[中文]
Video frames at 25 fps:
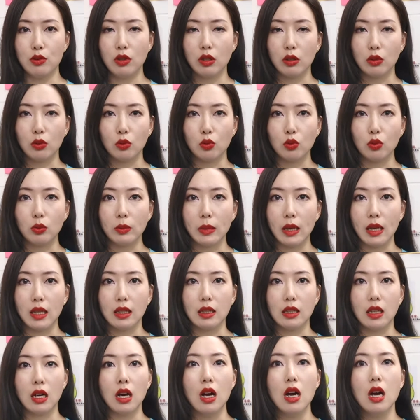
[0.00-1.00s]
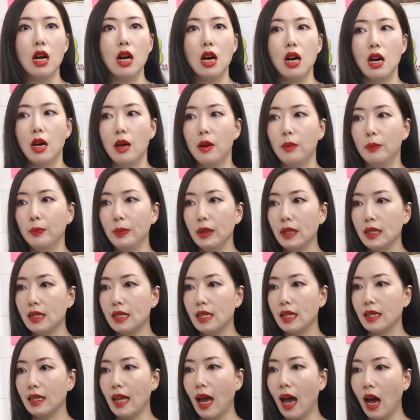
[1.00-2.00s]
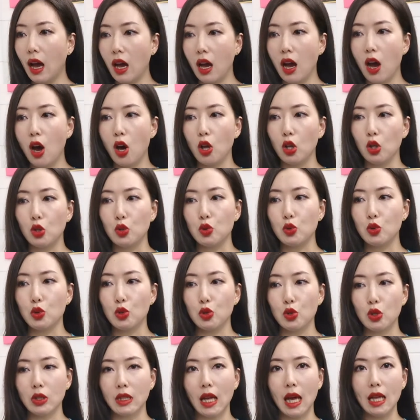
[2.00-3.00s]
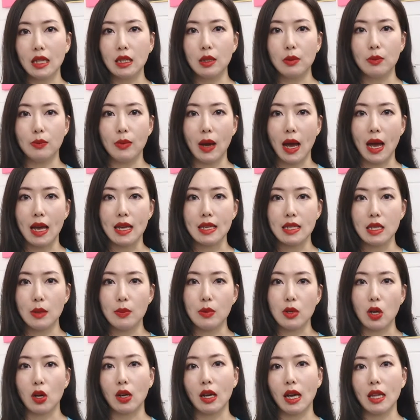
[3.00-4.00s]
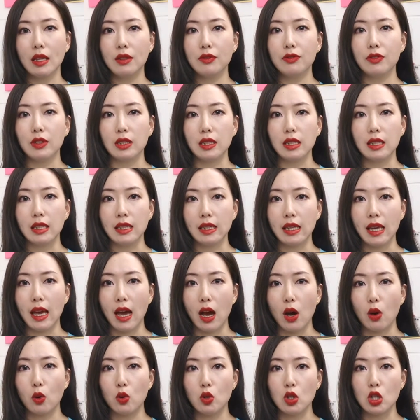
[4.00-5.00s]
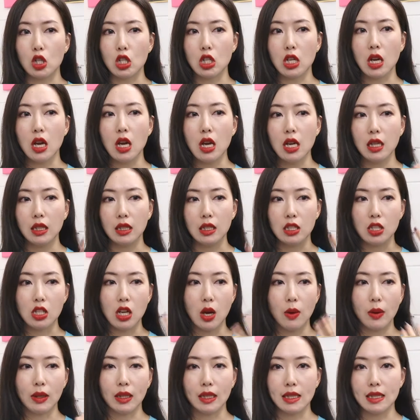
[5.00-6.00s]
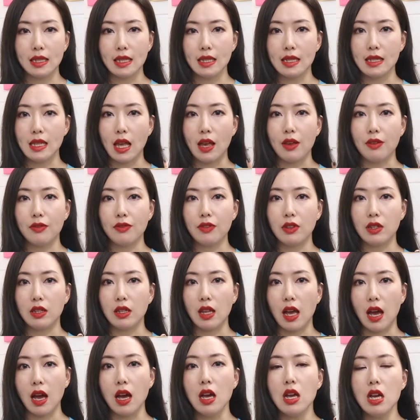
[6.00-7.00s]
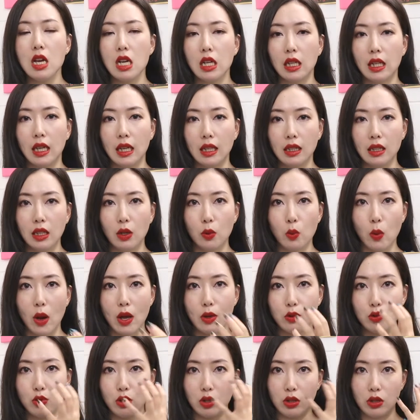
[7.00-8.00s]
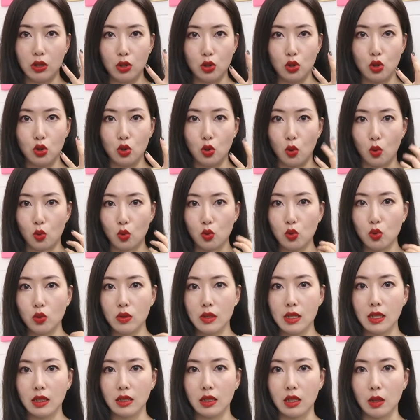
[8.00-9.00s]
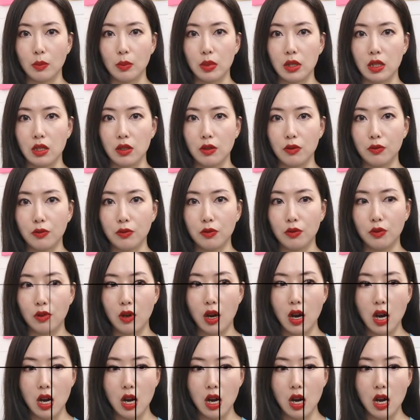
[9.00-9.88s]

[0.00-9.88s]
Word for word: 全的雾面的，嗯，并且它很好的就是说它能把一些比较干的粉。底液啊，或者是你上完的一些散粉啊，给你完全的融入进你的皮肤。